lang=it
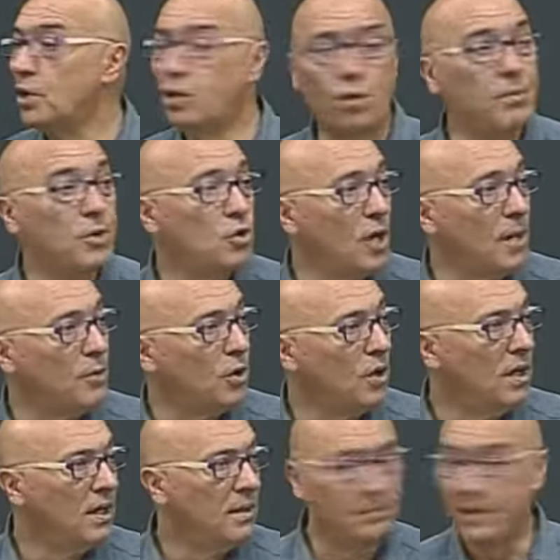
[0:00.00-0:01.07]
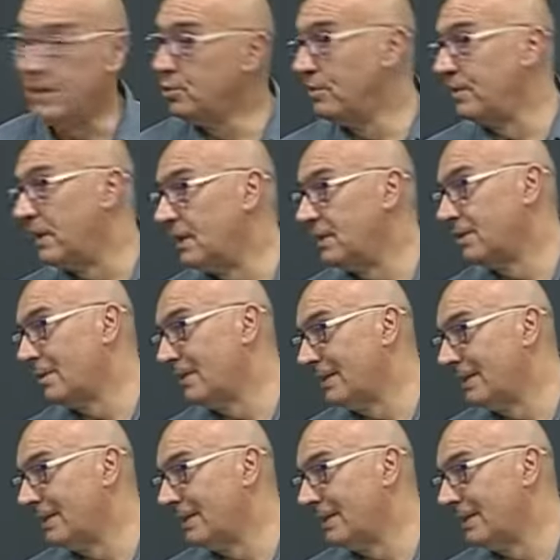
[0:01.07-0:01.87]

Cominciamo per dovere insomma, dal